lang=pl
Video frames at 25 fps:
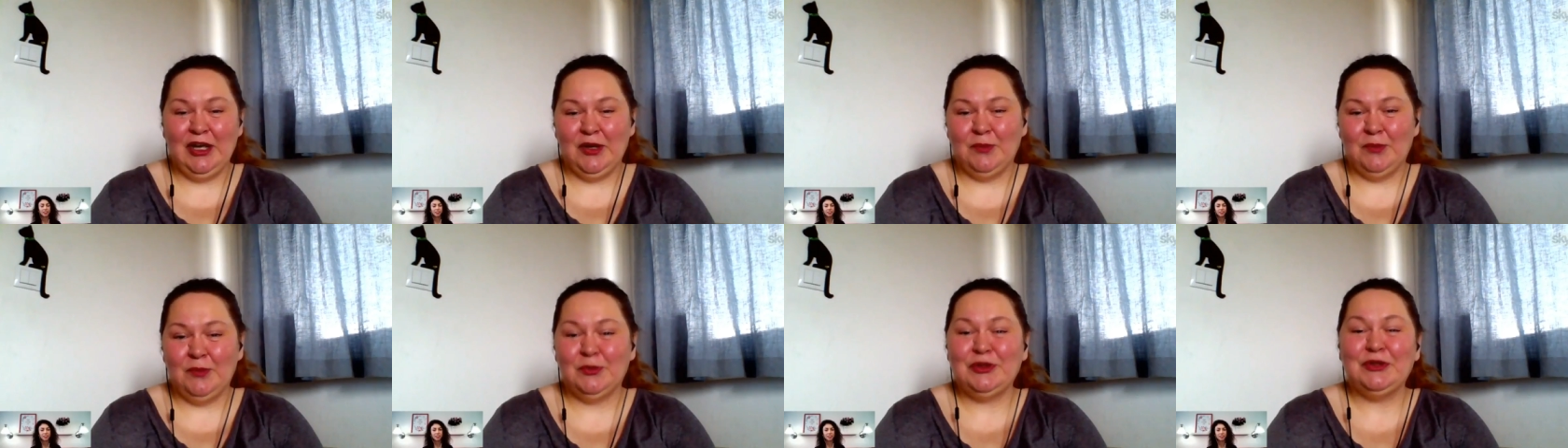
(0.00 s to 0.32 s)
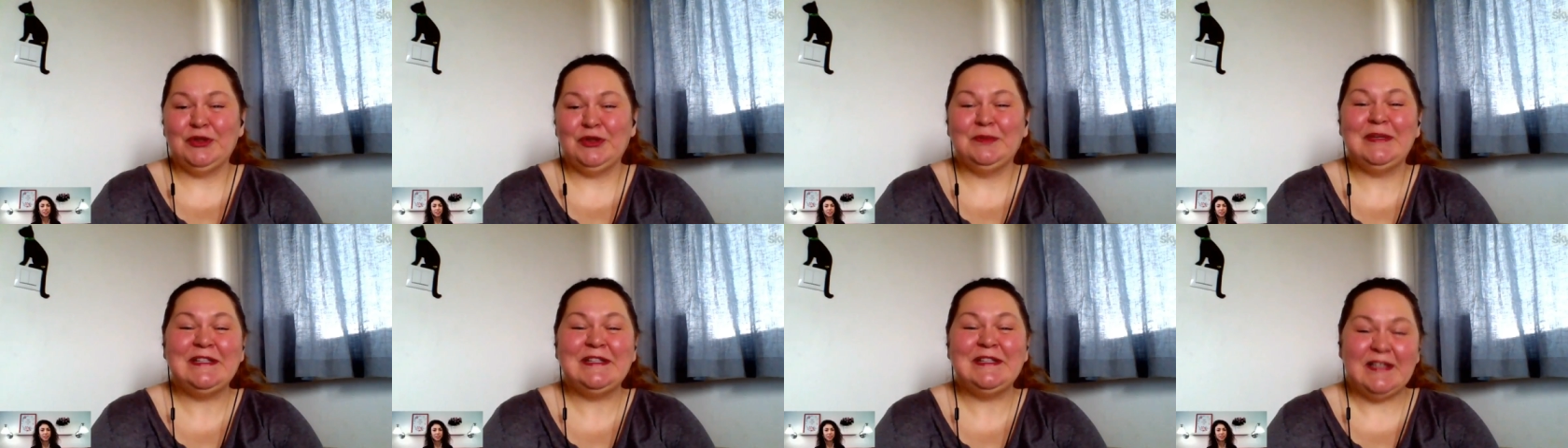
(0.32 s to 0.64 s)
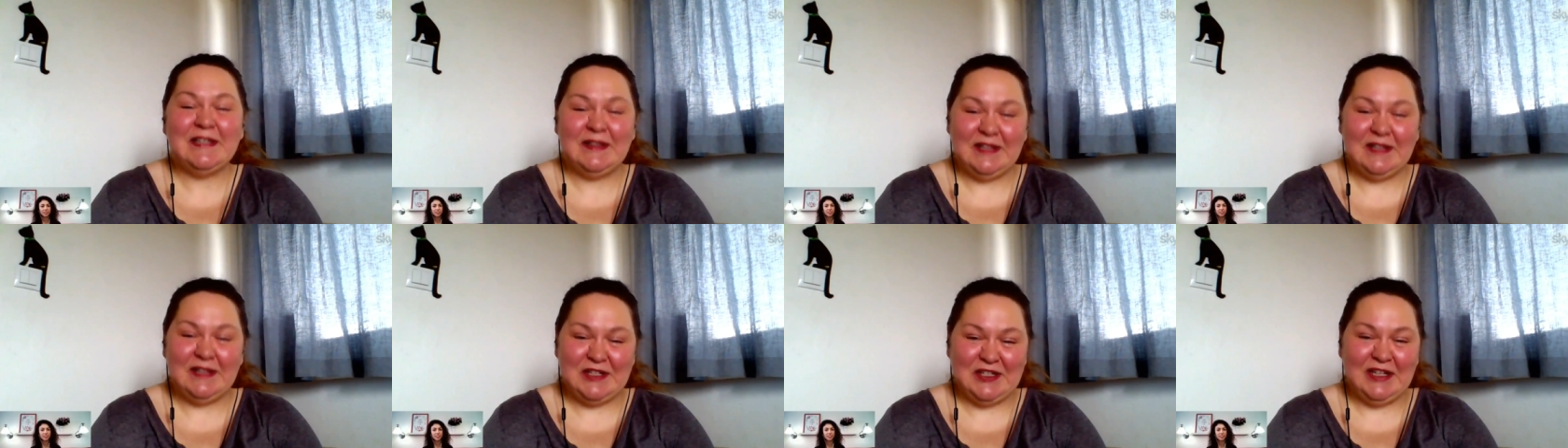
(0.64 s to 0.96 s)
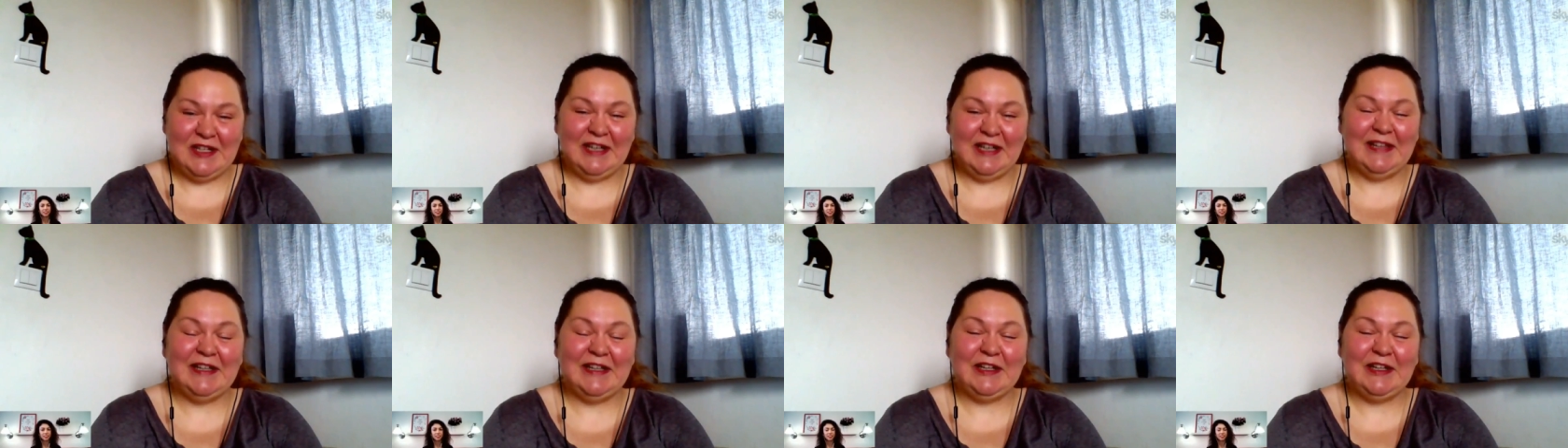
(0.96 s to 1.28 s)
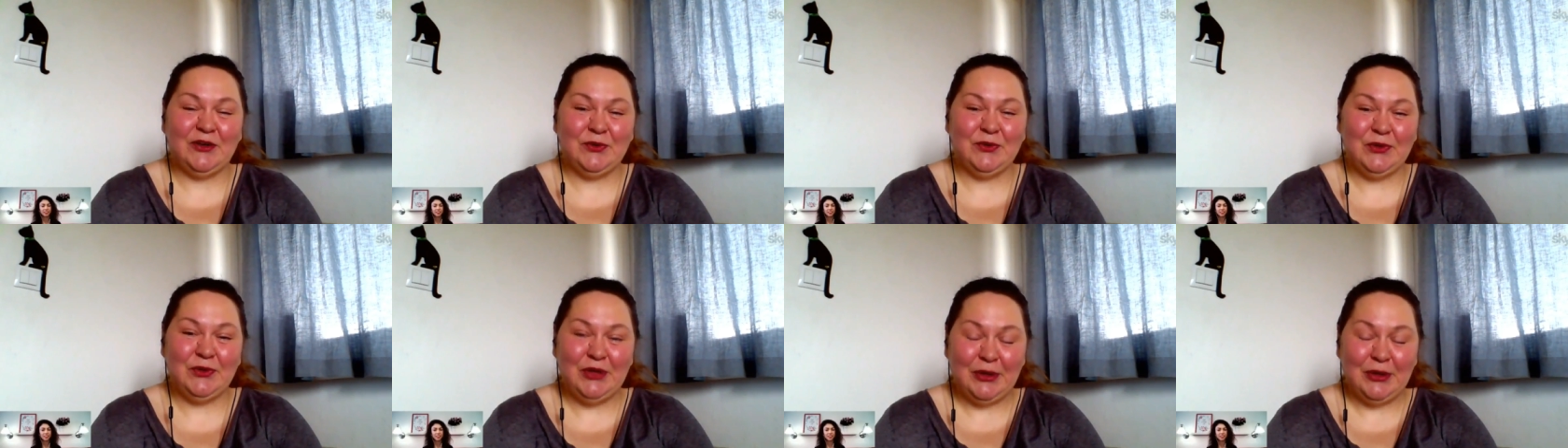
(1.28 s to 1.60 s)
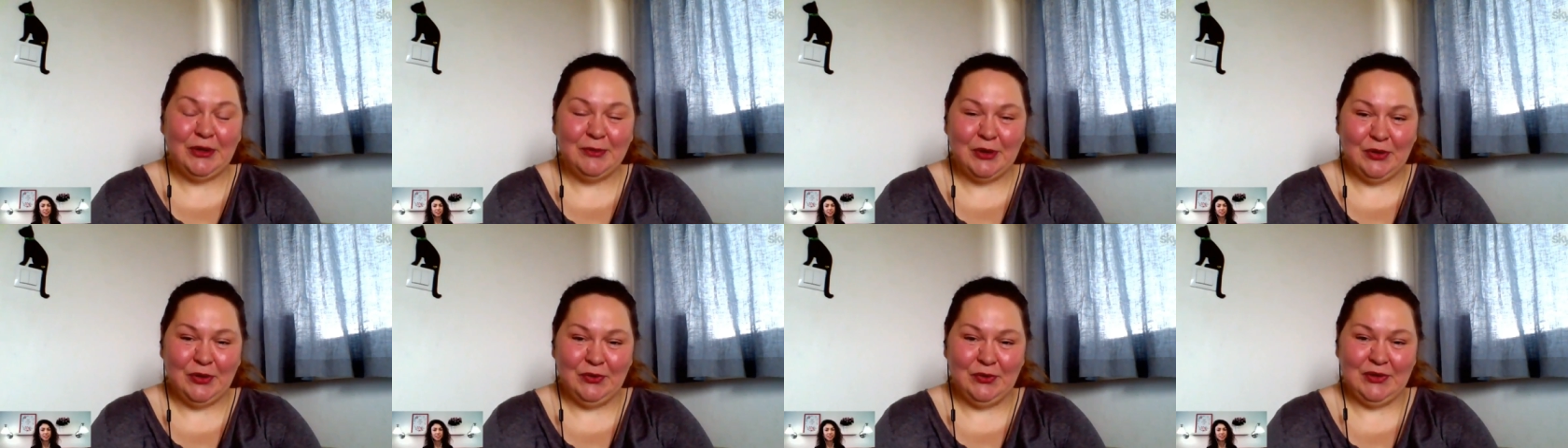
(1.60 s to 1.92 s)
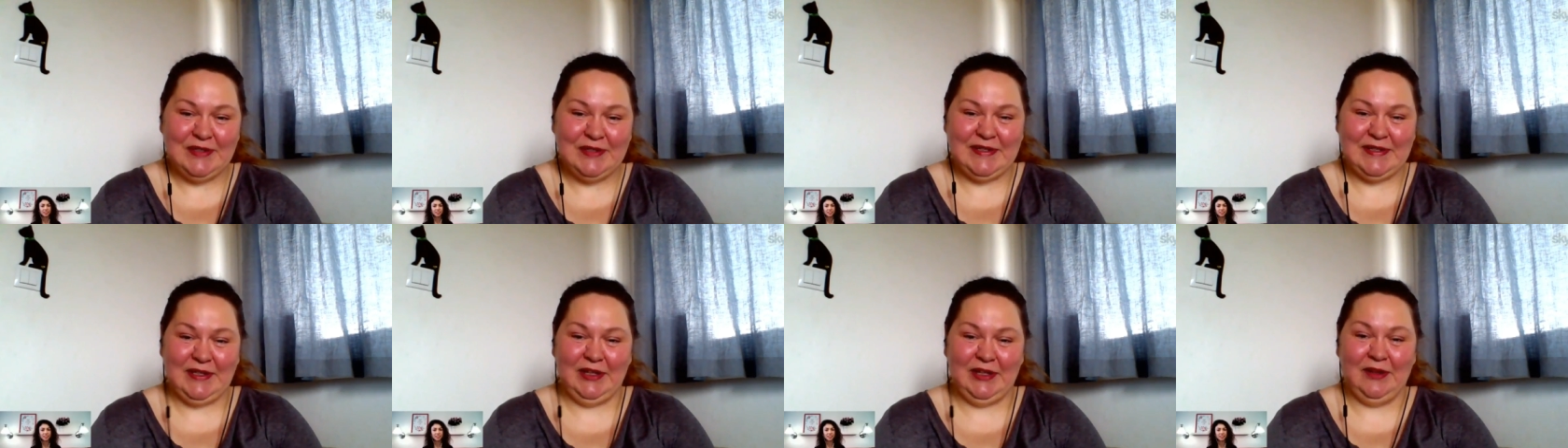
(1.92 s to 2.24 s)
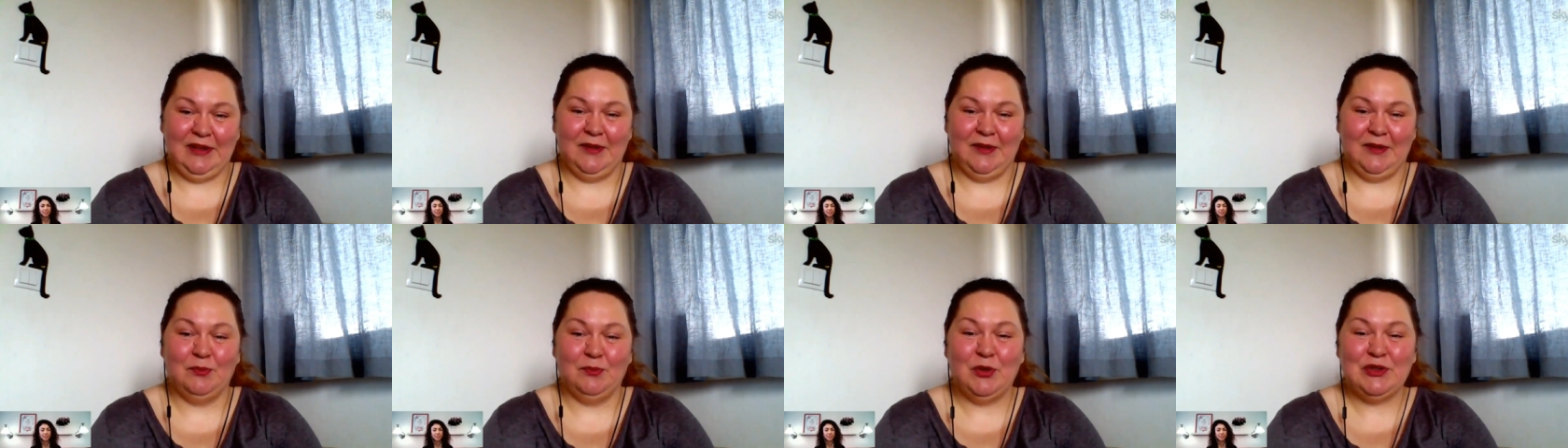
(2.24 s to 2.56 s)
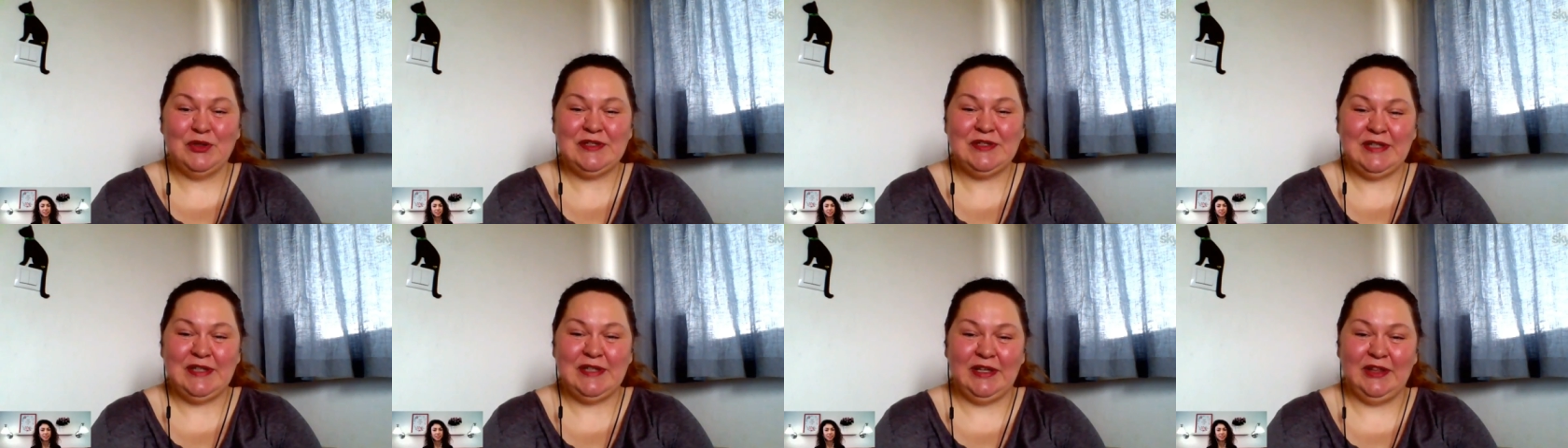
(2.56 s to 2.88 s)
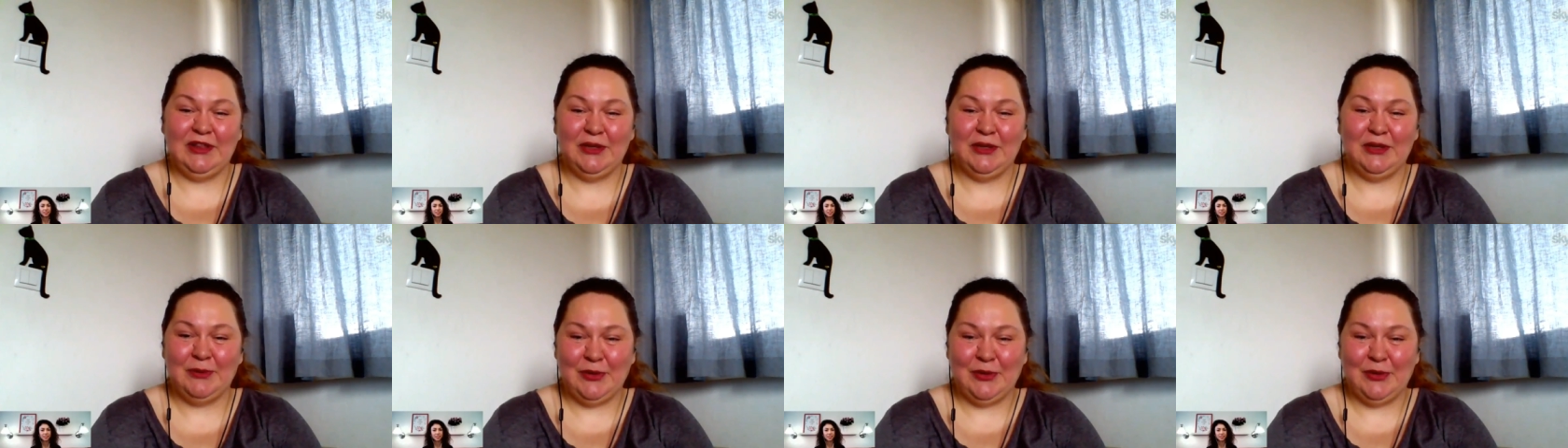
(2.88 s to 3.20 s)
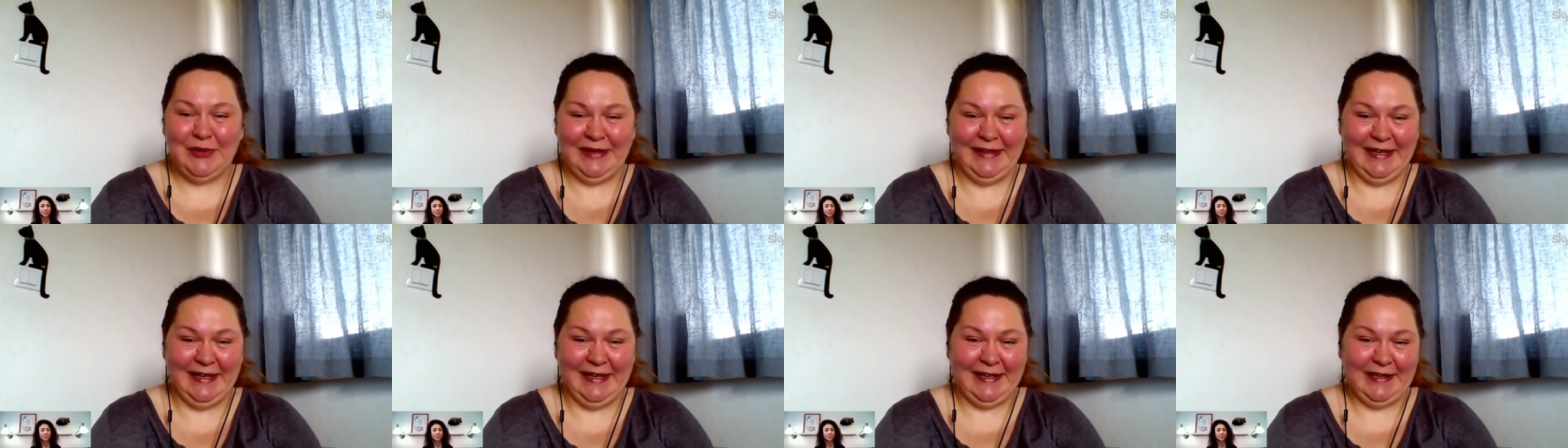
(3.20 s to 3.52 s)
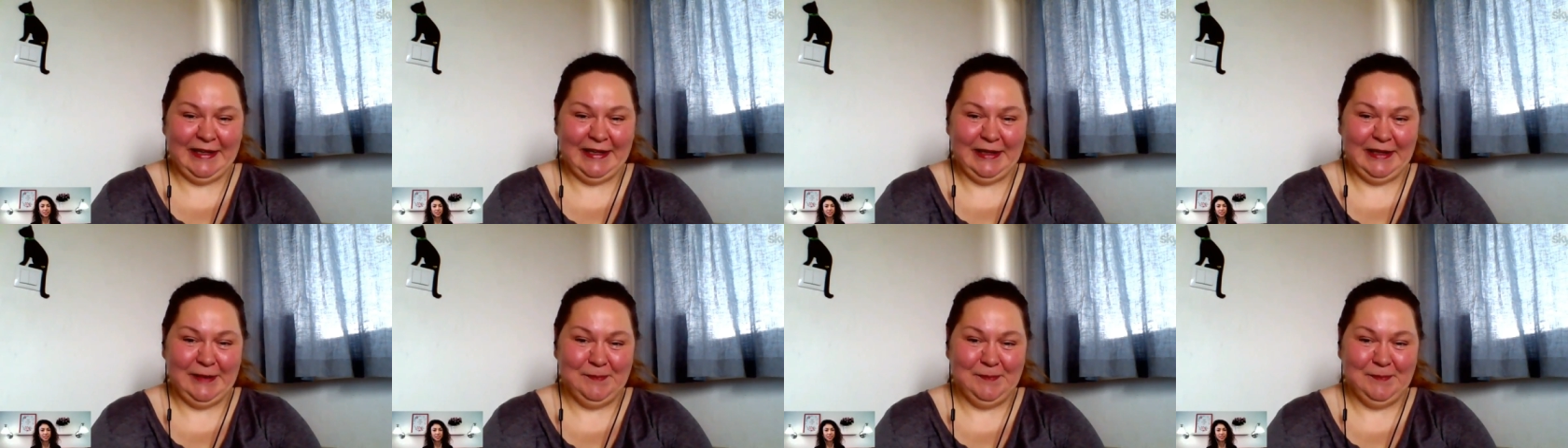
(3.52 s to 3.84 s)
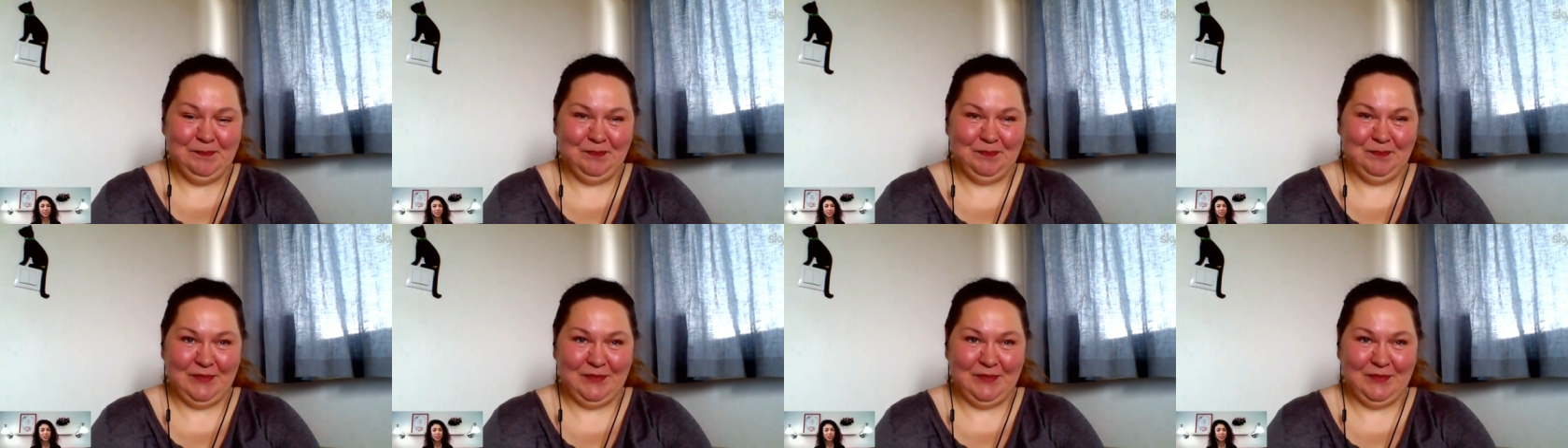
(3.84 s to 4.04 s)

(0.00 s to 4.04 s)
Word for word: bo to miejsce też daje taką dobrą noc i, moc i dobrą energię.